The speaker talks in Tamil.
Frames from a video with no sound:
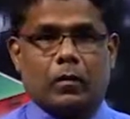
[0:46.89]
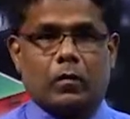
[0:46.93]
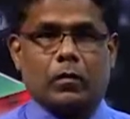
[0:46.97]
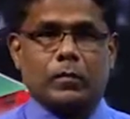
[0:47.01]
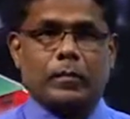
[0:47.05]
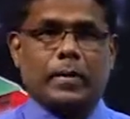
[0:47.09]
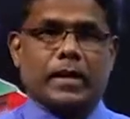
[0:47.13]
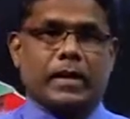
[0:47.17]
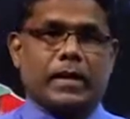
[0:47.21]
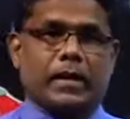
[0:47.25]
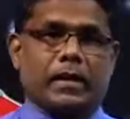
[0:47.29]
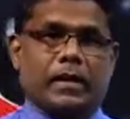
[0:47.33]

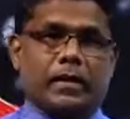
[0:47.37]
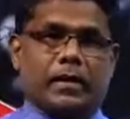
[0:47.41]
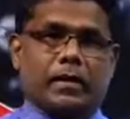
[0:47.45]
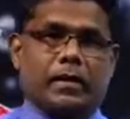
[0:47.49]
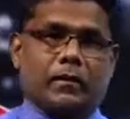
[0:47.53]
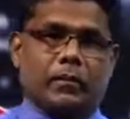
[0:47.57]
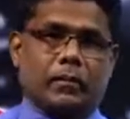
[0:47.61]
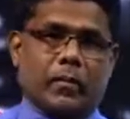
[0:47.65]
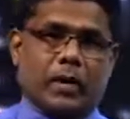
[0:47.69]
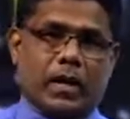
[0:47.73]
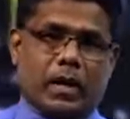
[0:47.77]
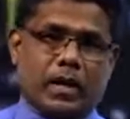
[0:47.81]
உண்மையில்
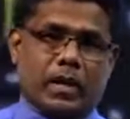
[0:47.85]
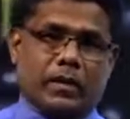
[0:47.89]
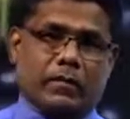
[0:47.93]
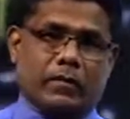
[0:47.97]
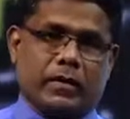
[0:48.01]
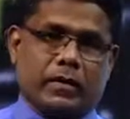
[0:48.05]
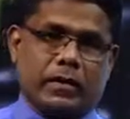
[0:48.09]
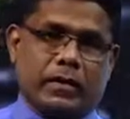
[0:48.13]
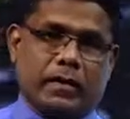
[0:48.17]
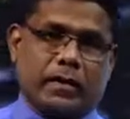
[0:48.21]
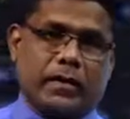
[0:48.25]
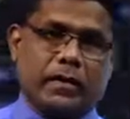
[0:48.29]

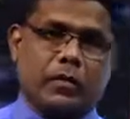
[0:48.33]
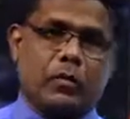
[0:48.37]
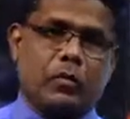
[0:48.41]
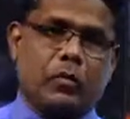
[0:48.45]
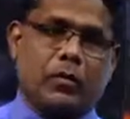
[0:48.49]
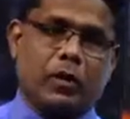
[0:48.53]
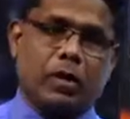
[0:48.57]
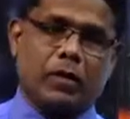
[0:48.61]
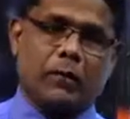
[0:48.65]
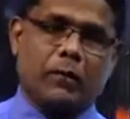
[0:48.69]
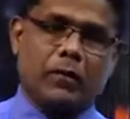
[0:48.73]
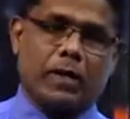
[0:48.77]
மாணவர்களே
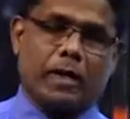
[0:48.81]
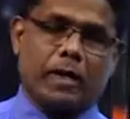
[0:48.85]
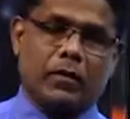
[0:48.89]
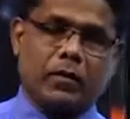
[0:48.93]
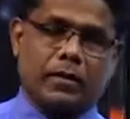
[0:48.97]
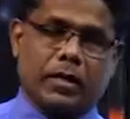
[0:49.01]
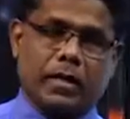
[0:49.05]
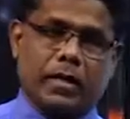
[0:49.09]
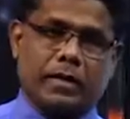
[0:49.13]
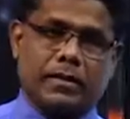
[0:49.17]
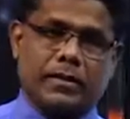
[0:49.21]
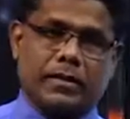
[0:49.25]
ஹுலஃபா
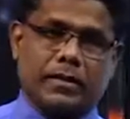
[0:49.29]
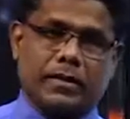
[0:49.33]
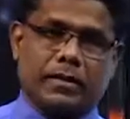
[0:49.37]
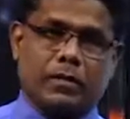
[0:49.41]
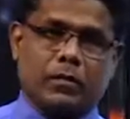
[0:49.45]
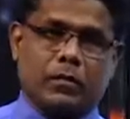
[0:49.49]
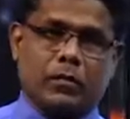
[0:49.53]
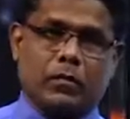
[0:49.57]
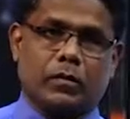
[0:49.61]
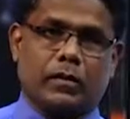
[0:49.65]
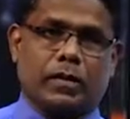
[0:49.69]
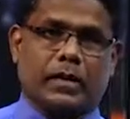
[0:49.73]

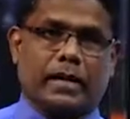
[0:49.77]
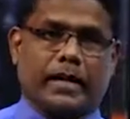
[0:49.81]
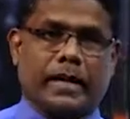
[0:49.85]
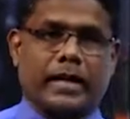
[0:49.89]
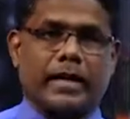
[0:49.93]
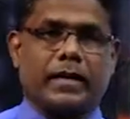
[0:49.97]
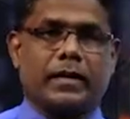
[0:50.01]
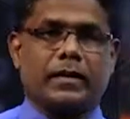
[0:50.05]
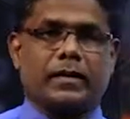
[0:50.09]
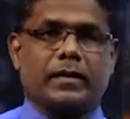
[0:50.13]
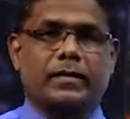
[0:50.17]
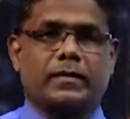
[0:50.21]
ராசிதூன்
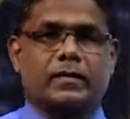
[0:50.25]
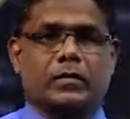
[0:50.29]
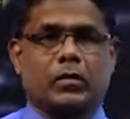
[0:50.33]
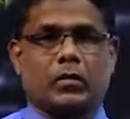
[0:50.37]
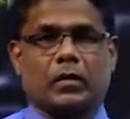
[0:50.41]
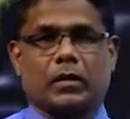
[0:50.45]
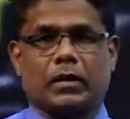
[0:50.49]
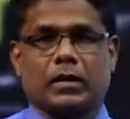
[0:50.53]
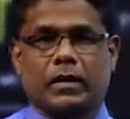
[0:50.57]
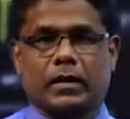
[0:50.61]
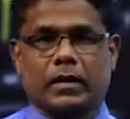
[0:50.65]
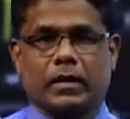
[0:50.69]
என்று
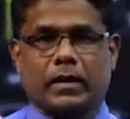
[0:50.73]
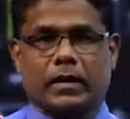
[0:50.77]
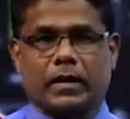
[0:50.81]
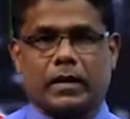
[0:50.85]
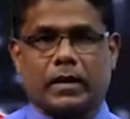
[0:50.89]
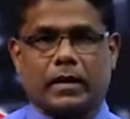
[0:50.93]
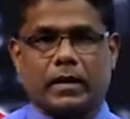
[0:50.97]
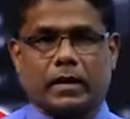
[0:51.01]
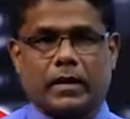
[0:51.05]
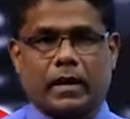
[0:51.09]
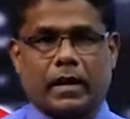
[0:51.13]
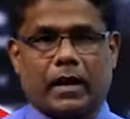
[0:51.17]

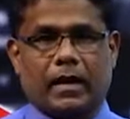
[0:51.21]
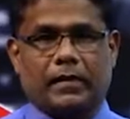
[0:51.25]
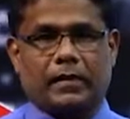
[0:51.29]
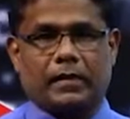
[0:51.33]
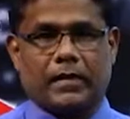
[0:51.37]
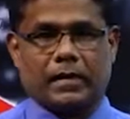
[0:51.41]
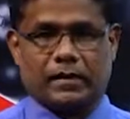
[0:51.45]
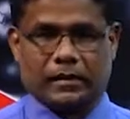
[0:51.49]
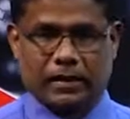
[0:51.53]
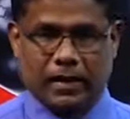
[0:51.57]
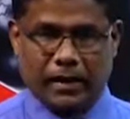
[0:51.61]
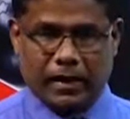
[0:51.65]
சொல்கின்ற
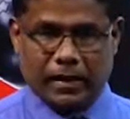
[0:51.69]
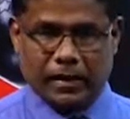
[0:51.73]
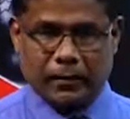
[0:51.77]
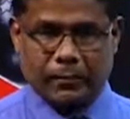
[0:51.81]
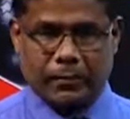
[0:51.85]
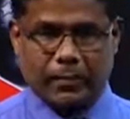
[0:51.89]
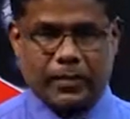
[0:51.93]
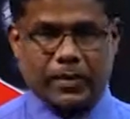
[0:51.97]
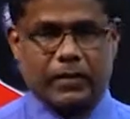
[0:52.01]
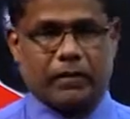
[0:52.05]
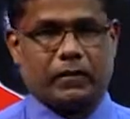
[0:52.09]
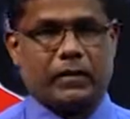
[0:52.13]
அந்த
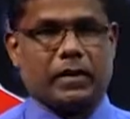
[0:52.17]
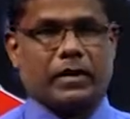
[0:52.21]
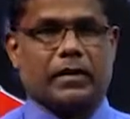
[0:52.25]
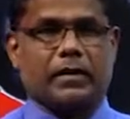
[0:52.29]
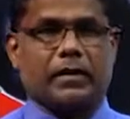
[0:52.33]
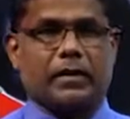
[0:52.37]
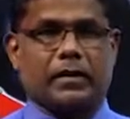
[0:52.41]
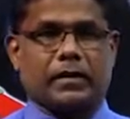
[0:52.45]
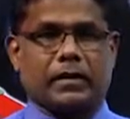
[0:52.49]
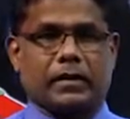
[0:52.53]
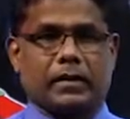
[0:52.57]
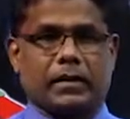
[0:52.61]
தலைப்பின்
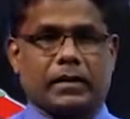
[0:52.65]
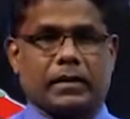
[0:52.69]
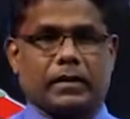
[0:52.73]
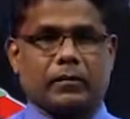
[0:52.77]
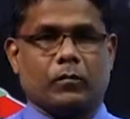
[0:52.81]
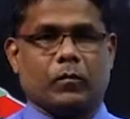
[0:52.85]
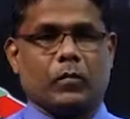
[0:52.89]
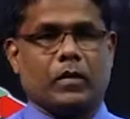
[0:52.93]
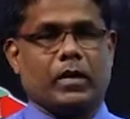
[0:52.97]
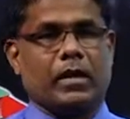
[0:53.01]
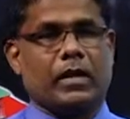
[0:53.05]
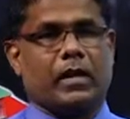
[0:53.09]
விளக்கத்தை
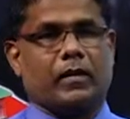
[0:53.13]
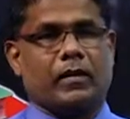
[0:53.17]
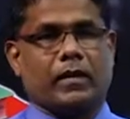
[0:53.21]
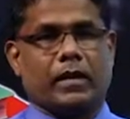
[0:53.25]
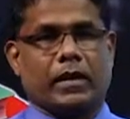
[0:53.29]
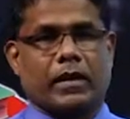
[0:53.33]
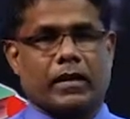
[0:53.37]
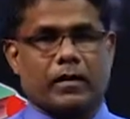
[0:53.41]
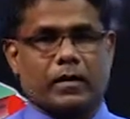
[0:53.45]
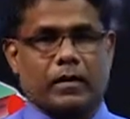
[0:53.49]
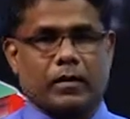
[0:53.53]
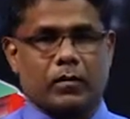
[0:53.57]

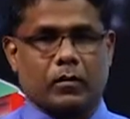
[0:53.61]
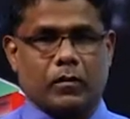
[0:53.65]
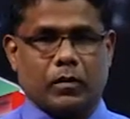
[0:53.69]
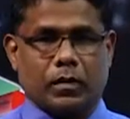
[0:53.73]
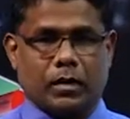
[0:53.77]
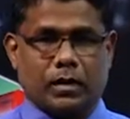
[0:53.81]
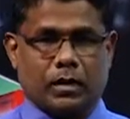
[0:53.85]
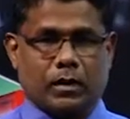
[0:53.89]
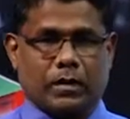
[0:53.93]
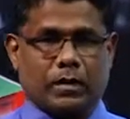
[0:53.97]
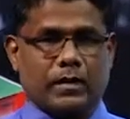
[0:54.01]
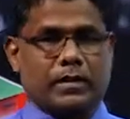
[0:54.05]
முதலாவதாக
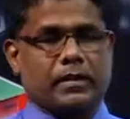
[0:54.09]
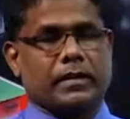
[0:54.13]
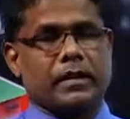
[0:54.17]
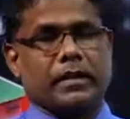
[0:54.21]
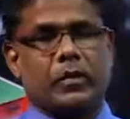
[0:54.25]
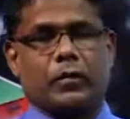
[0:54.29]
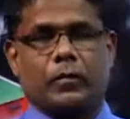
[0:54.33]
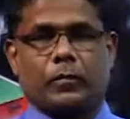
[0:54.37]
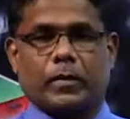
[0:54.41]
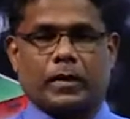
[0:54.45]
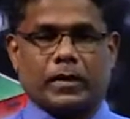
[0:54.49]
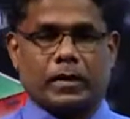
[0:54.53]
உங்களுக்கு
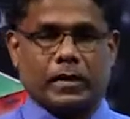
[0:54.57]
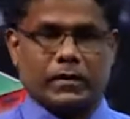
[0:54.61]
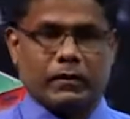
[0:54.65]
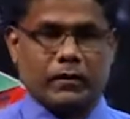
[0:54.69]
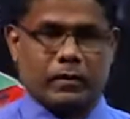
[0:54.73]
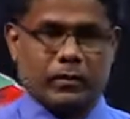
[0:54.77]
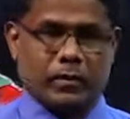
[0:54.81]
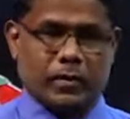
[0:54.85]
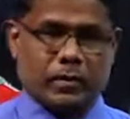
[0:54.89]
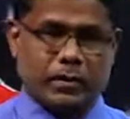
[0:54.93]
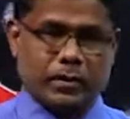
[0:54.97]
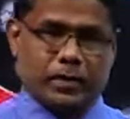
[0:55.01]
தெளிவுபடுத்த
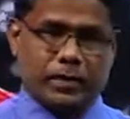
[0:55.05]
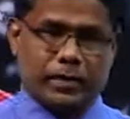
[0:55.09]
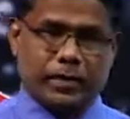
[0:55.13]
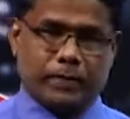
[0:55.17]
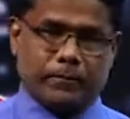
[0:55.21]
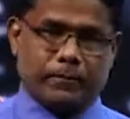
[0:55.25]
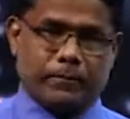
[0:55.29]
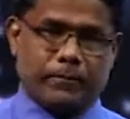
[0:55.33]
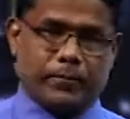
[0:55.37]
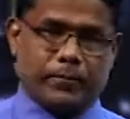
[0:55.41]
விரும்புகின்றேன்